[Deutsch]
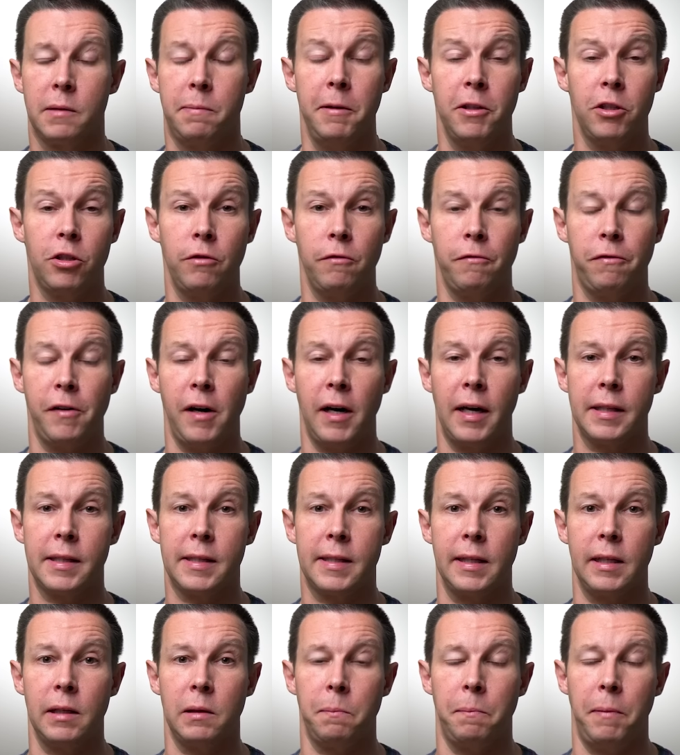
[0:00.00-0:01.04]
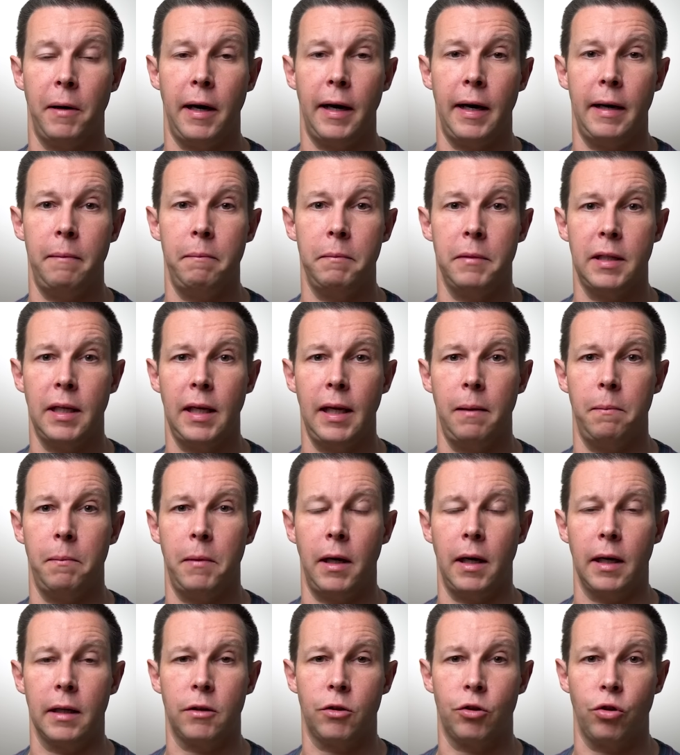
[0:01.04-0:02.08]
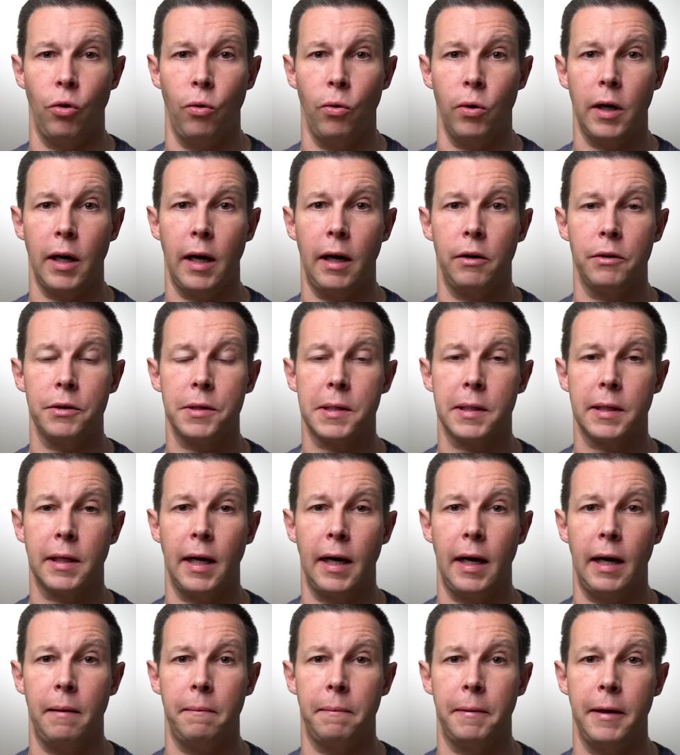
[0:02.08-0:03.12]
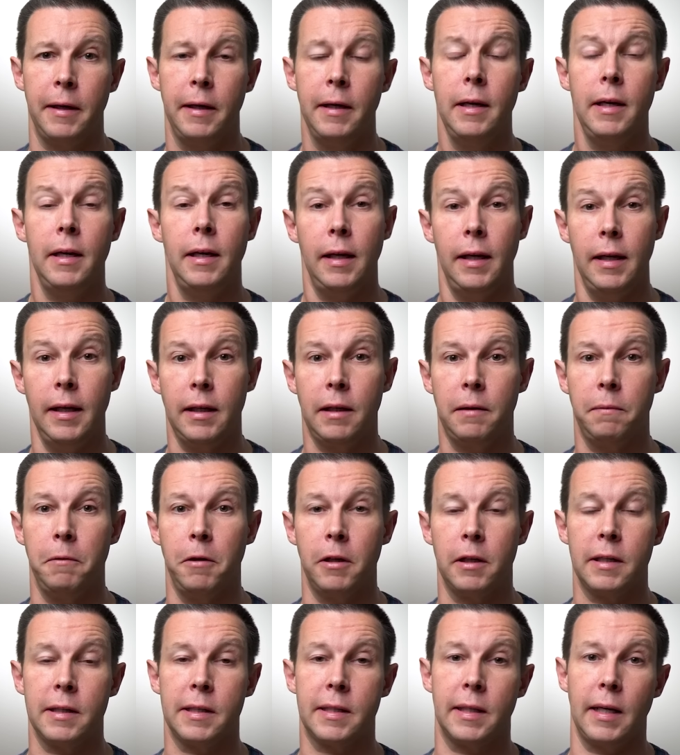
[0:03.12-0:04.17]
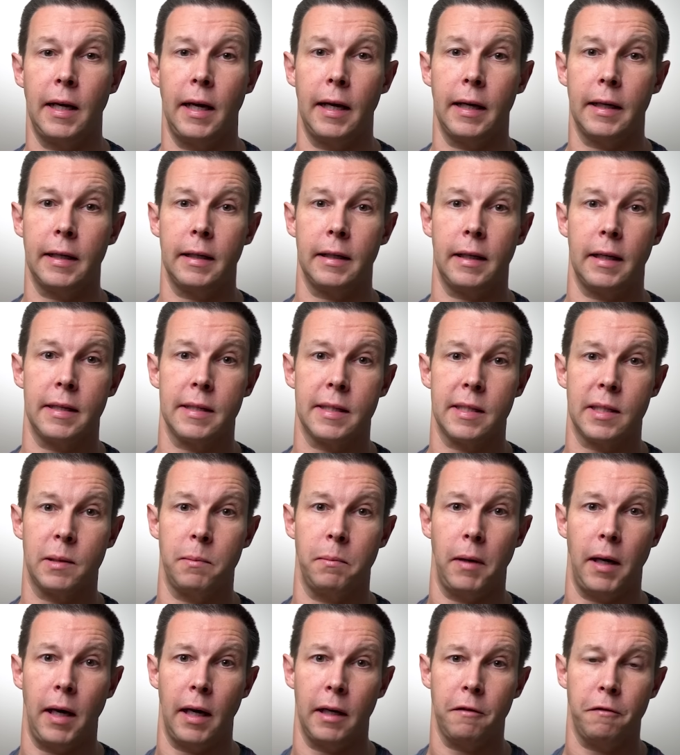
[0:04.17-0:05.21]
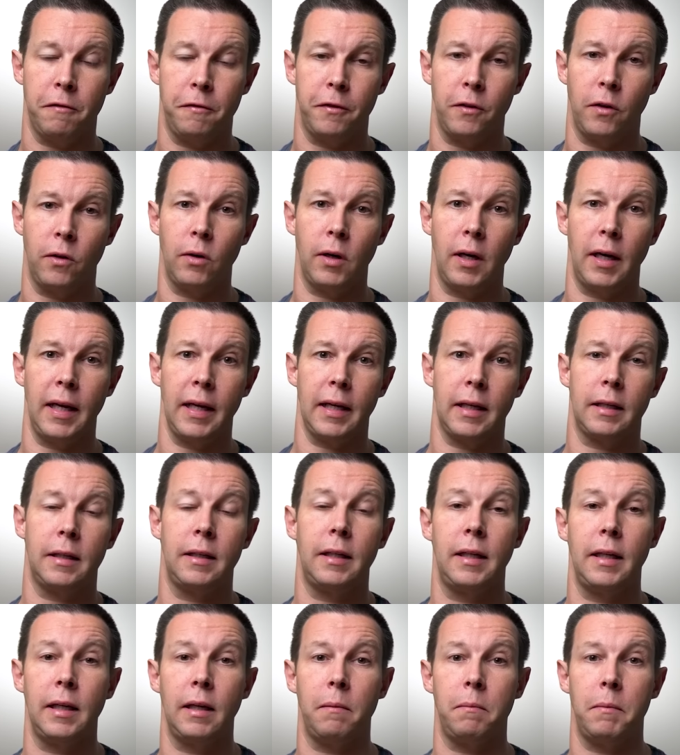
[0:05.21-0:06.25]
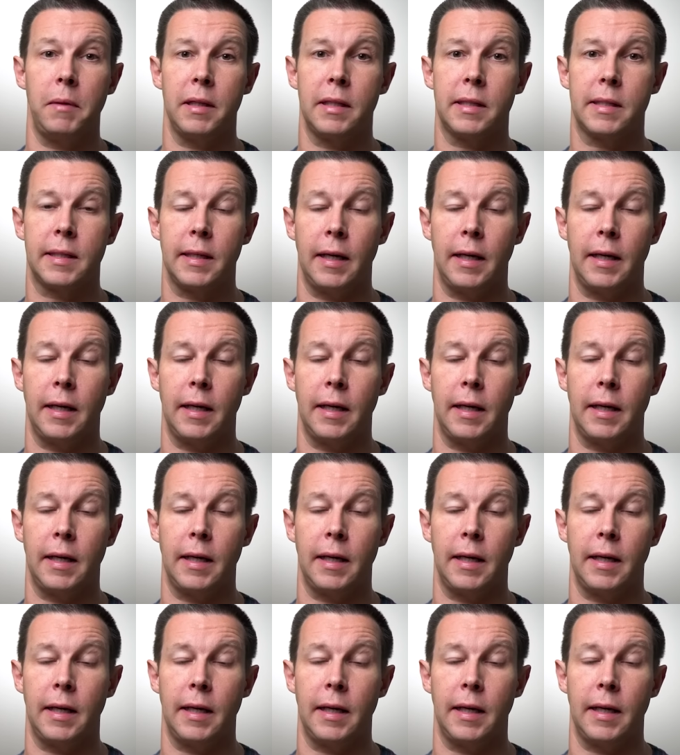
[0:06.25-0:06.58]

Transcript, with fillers: Zwischenfazit beim Thema Tonausgabe. Ich würde sagen, das Smartphone liegt hier mit